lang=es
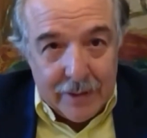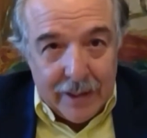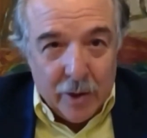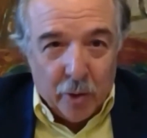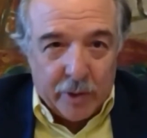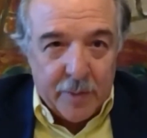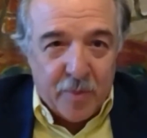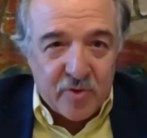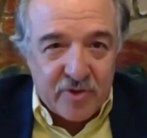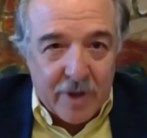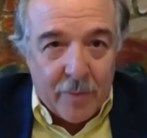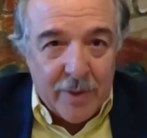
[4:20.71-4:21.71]
a los
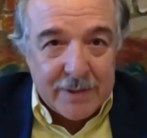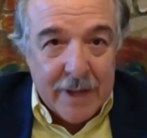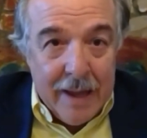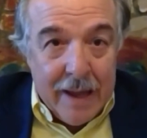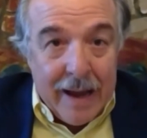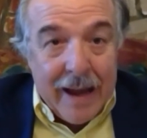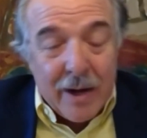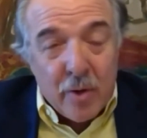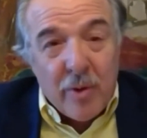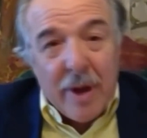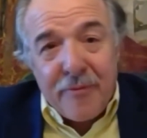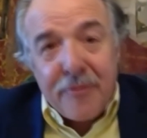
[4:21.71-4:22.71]
responsables a
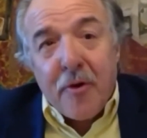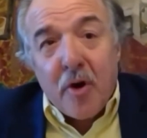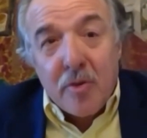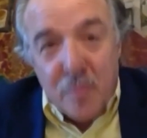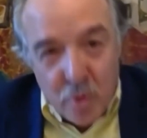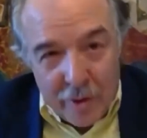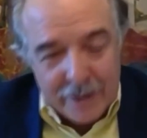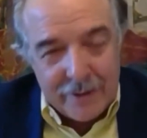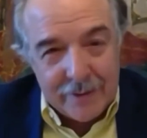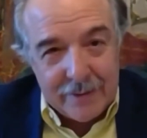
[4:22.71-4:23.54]
alguna fórmula